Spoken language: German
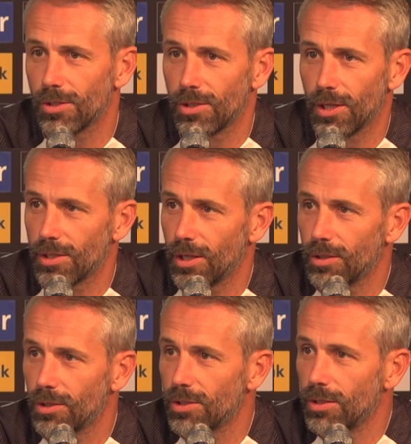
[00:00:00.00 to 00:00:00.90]
ist, ein sehr, sehr
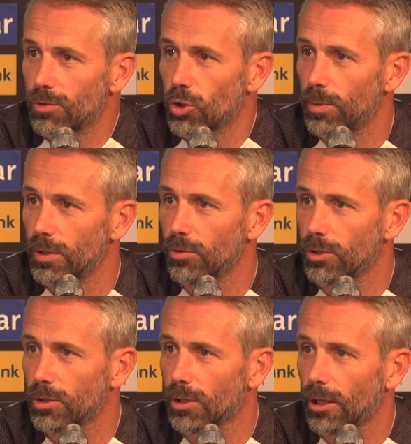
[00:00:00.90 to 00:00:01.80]
intensives Spiel
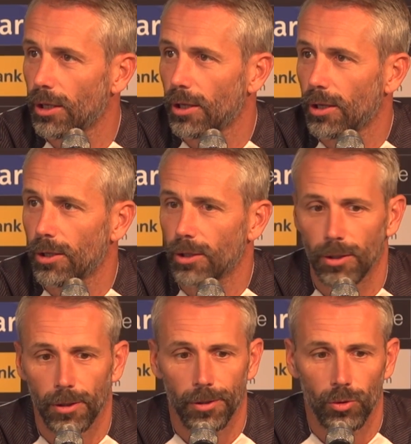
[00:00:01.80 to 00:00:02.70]
wird.
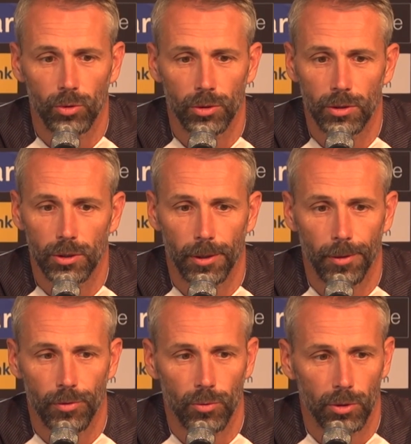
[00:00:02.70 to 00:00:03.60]
Äh, und
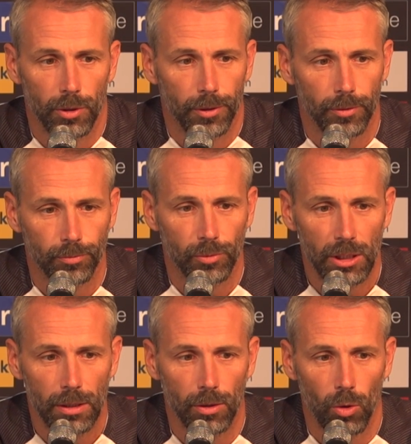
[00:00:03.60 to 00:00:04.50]
es wird eine
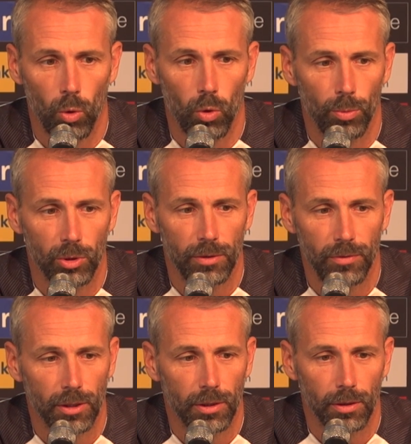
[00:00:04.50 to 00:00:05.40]
sicher
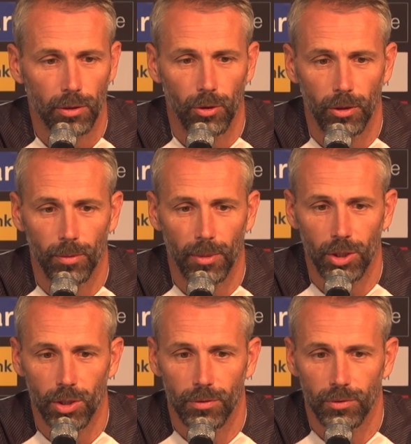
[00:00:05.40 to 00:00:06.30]
hochmotivierte Kölner
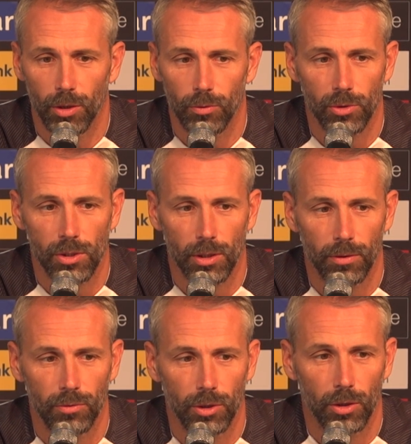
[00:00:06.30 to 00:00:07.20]
Mannschaft auf uns
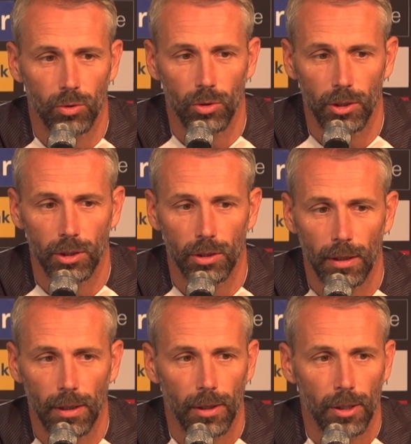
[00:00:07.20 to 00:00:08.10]
treffen, die
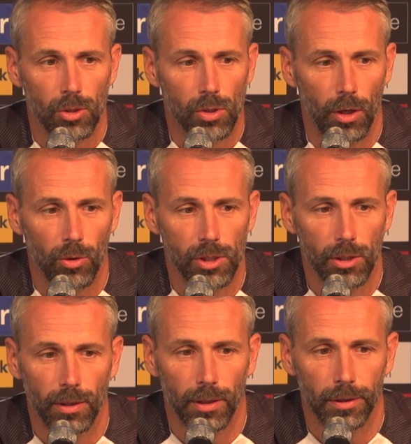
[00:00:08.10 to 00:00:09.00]
natürlich zu
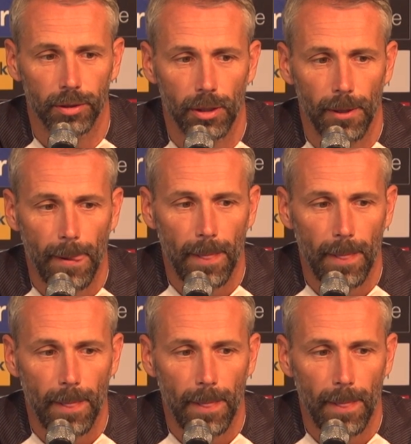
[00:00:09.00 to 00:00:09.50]
Hause dann